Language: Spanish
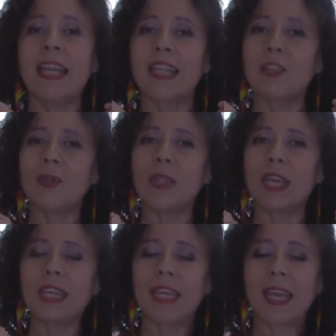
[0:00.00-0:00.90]

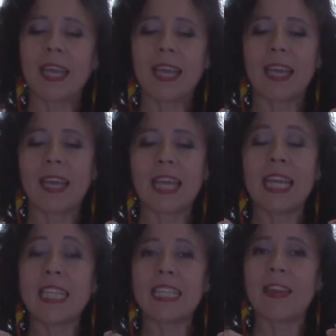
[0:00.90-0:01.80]
Resulta que
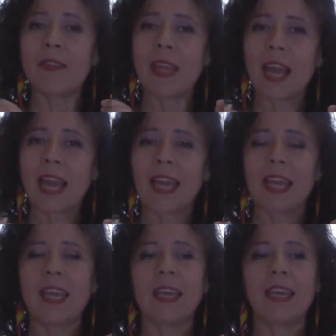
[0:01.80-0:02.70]
en este
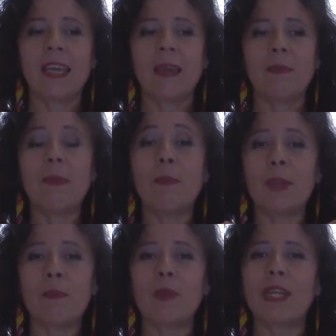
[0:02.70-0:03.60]
viaje eh, mi
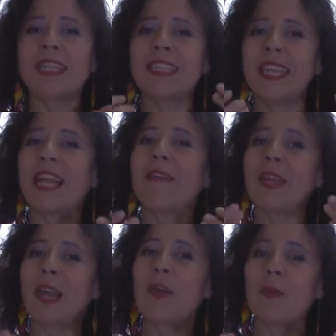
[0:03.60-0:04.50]
primo recién
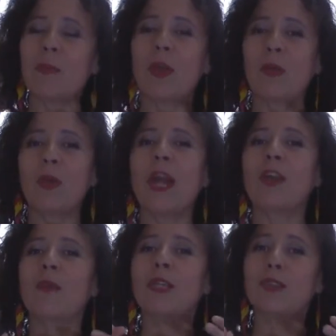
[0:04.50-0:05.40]
había comprado un
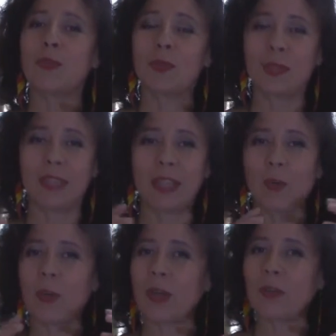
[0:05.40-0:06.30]
carro azul de
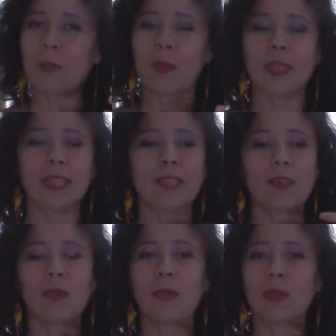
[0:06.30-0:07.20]
cuatro
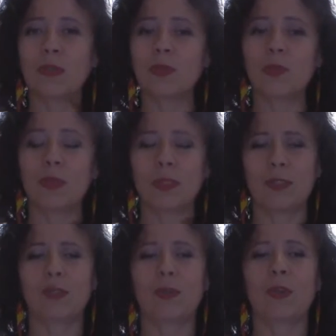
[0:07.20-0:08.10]
puertas color oscuro,
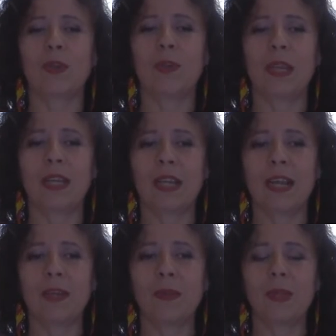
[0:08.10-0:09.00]
entonces cuando vi el
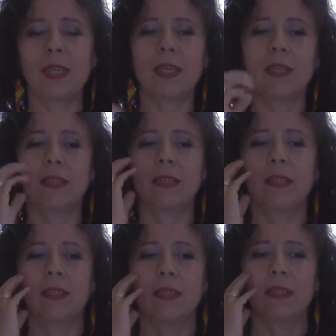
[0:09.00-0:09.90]
carro dije,
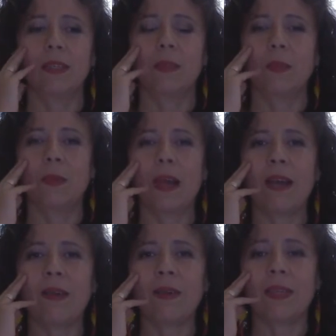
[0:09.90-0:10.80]

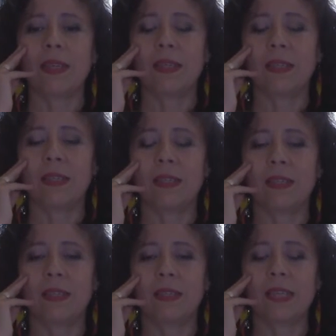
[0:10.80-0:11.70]
wow, eh,
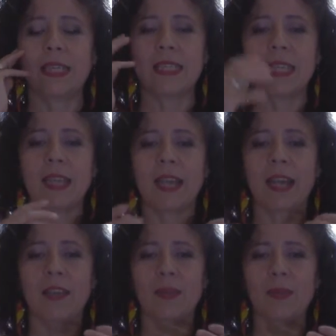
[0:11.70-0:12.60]
este
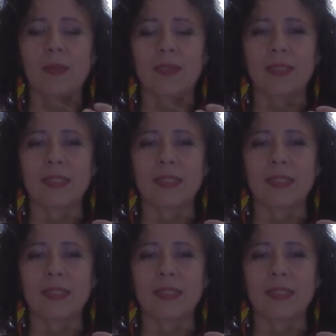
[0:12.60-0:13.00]
carro